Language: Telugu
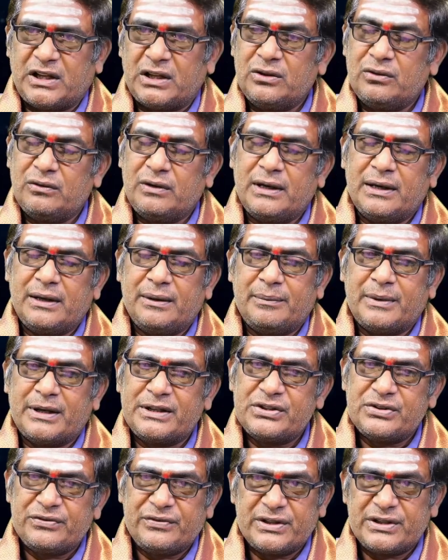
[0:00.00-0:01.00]
అందువలన
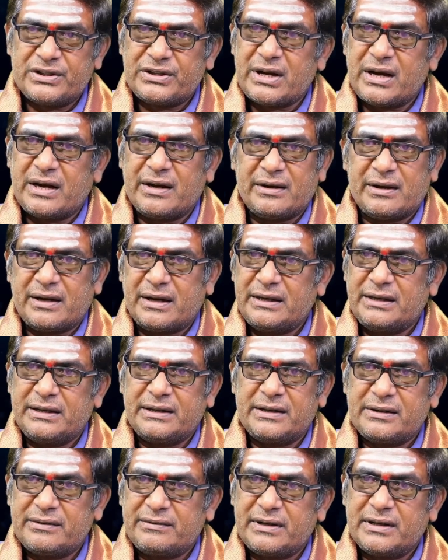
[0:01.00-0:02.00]
మంచి విద్య
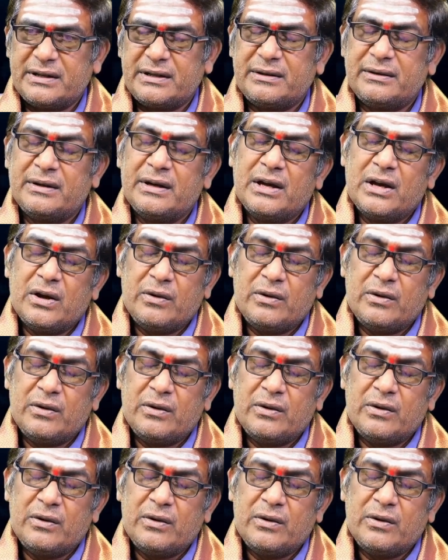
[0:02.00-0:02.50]
అనేటటువంటిది